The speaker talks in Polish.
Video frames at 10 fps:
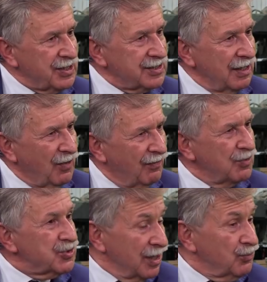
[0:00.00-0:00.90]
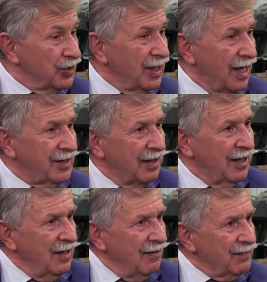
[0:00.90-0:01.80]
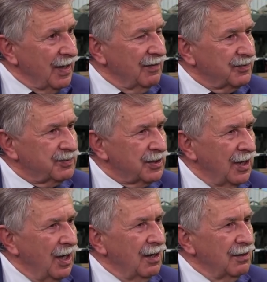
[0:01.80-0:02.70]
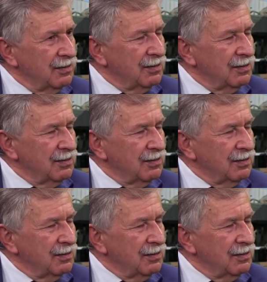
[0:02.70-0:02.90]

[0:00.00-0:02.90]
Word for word: jak zajmował i zajmuje nadal. A jak e, świadom, to tym